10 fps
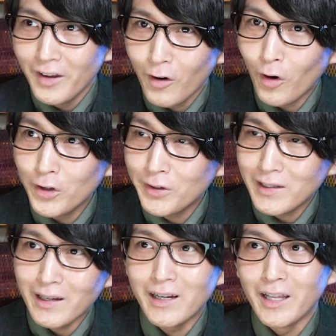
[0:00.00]
こういう
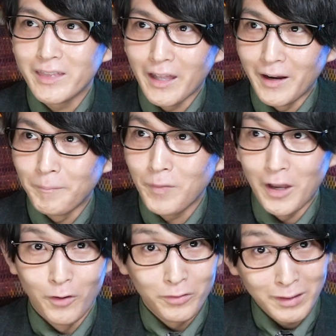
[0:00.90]
機会があったら、
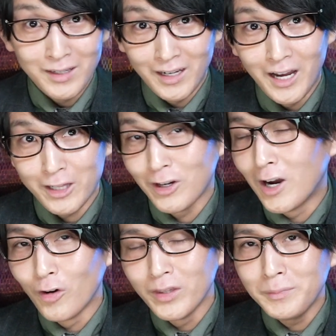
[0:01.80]
ぜひ足を
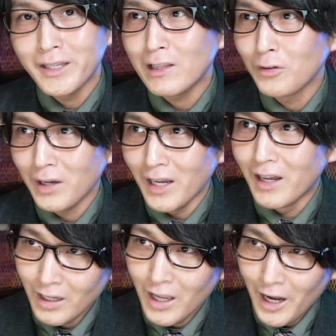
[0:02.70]
運んでみたりと
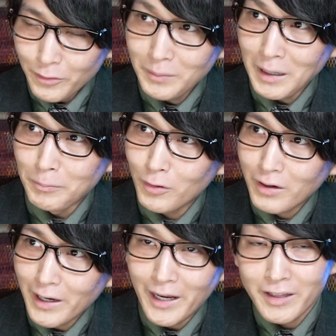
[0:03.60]
か、あとは
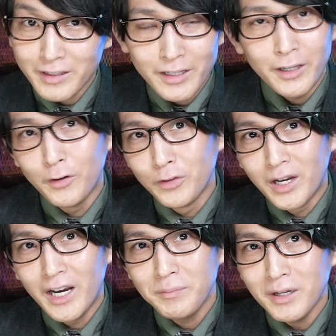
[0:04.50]
僕から発信できること
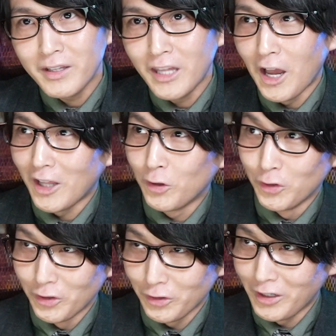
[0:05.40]
があれば、ど
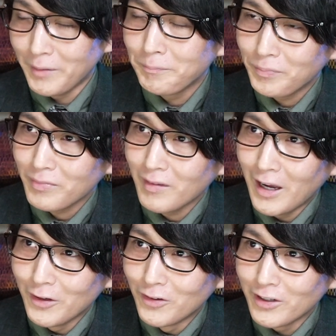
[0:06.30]
んどんとね、
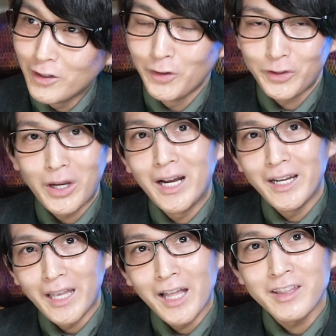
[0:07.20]
いろいろと考
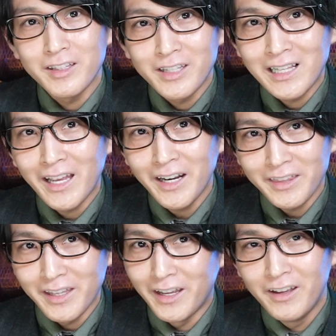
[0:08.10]
えて発信していきたい
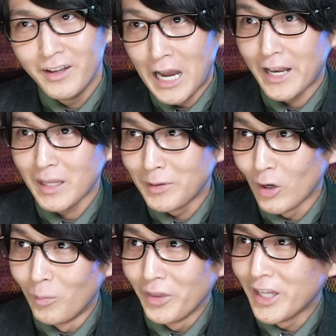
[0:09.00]
なって、改め
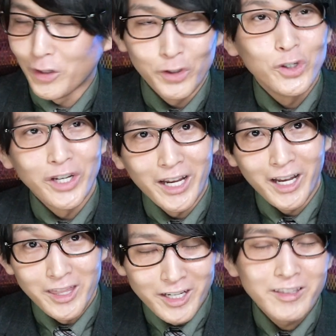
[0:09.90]
て思ったというような
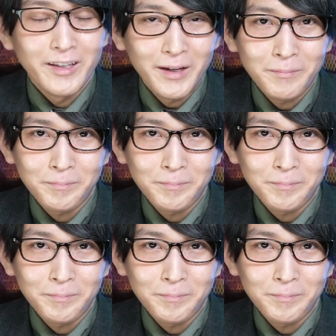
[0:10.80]
感じでしたね。